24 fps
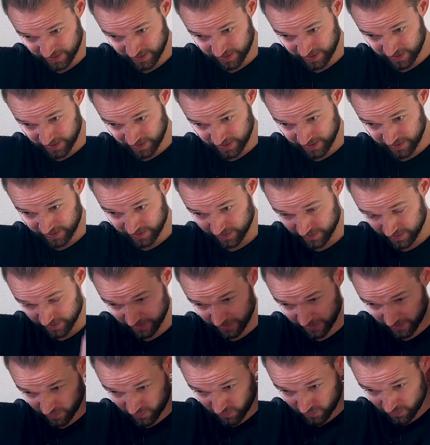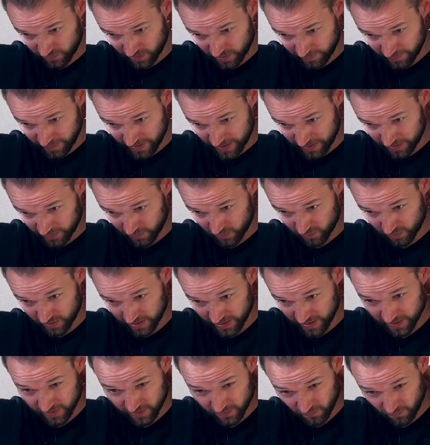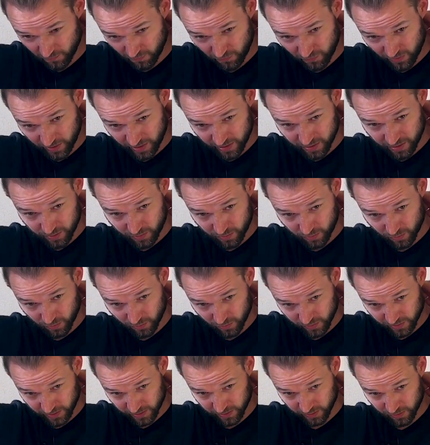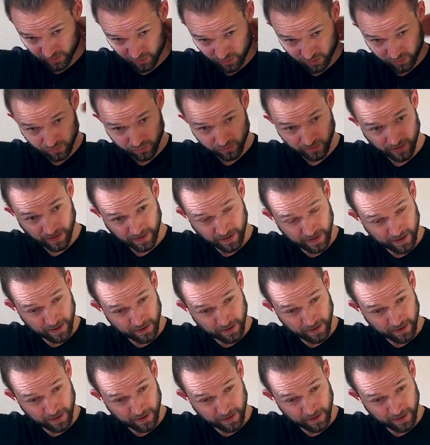in die andere Richtung und dann merkst du gleich einen viel größeren Zug